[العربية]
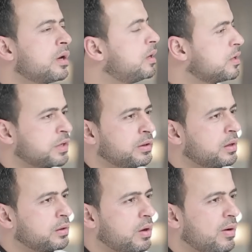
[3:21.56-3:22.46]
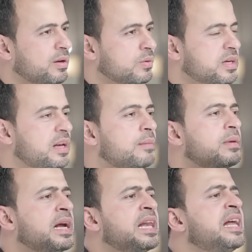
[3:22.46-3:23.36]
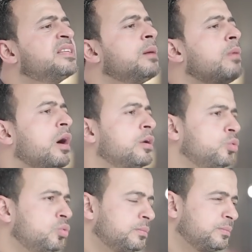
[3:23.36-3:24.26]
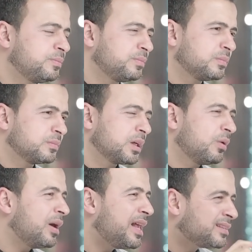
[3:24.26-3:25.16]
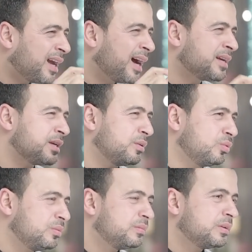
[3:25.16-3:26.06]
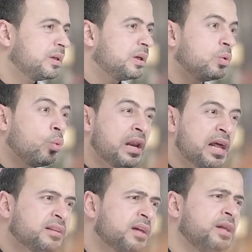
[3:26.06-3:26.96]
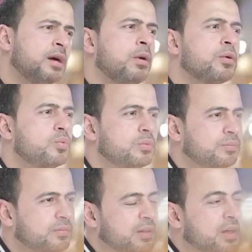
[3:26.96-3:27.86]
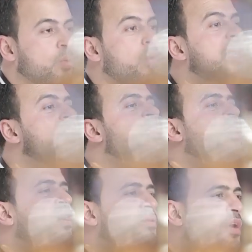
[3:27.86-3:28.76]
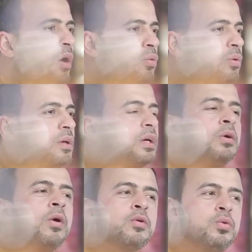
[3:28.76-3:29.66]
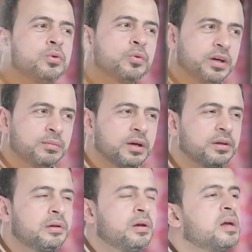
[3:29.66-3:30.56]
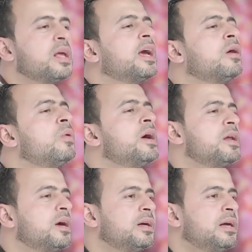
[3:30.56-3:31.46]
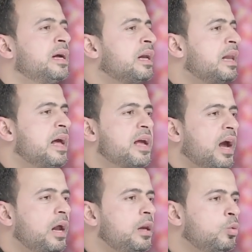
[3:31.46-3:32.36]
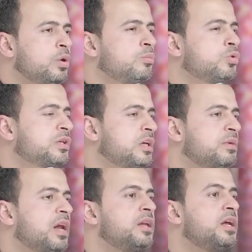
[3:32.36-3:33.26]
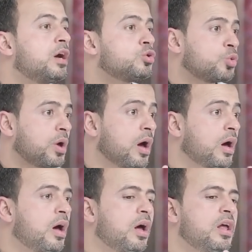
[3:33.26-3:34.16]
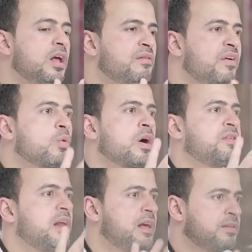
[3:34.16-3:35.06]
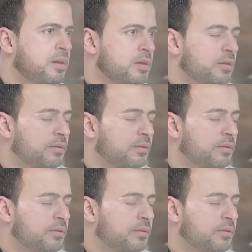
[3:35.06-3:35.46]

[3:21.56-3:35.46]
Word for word: قال صلى الله عليه وسلم لا تباغضوا ولا تحاسدوا ولا تدابروا ولا تقاطعوا وكونوا عباد الله إخوانا لا يحل لمسلم أن يهجر أخاه فوق ثلاثا